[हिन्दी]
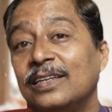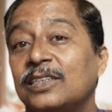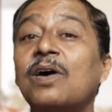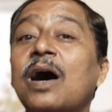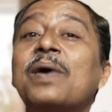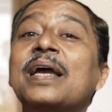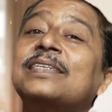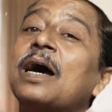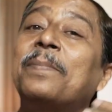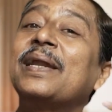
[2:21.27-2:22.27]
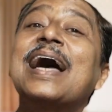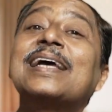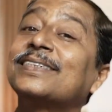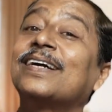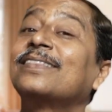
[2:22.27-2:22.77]
जब हम ऐसा
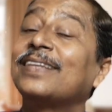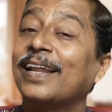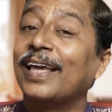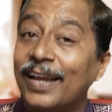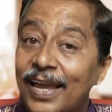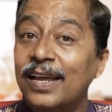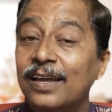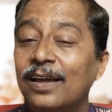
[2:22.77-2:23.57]
प्रयास करते रहेंगे